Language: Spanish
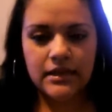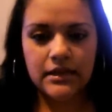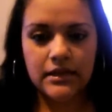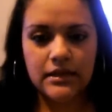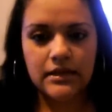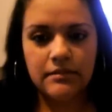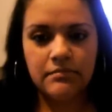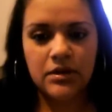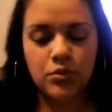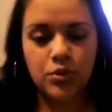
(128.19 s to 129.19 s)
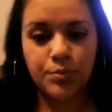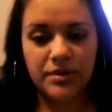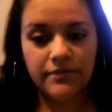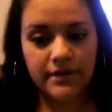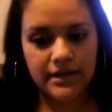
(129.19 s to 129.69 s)
Y mi gurú
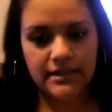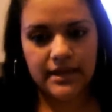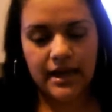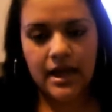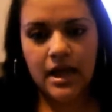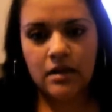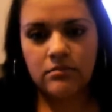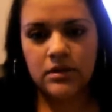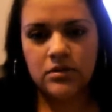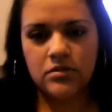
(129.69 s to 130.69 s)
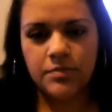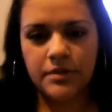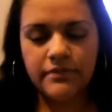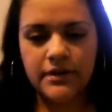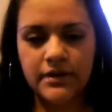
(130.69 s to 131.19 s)
preferida. Mi gurú
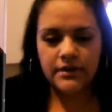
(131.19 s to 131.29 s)
preferida.